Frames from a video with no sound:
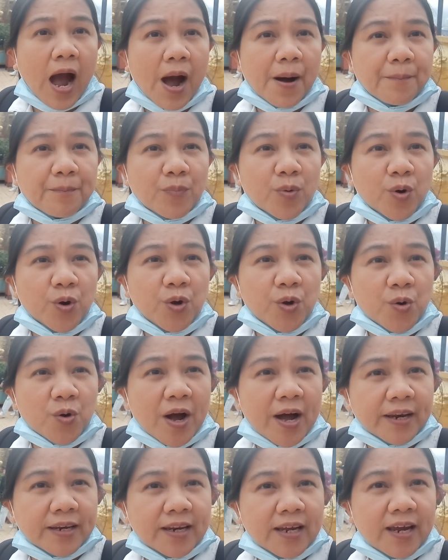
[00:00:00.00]
Amuyo
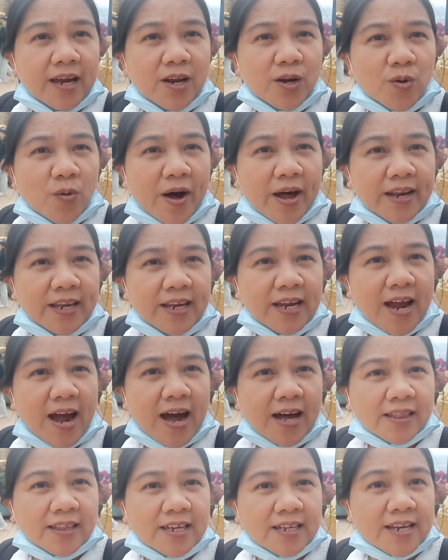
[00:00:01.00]
kadi no
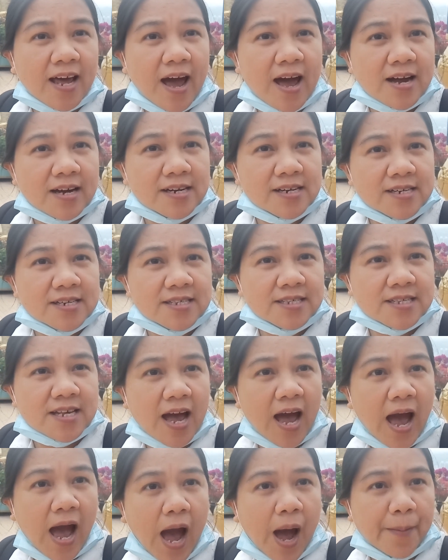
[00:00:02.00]
anya
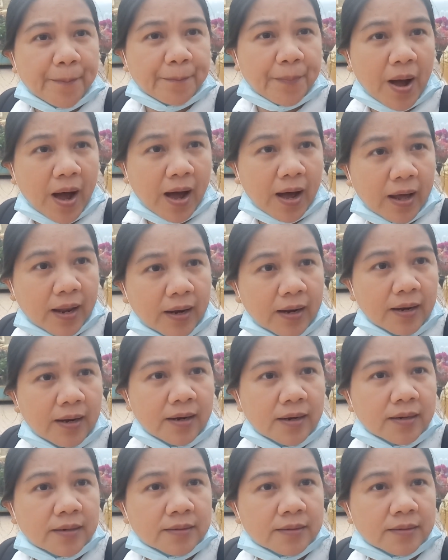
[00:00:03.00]
tidakes nga apal.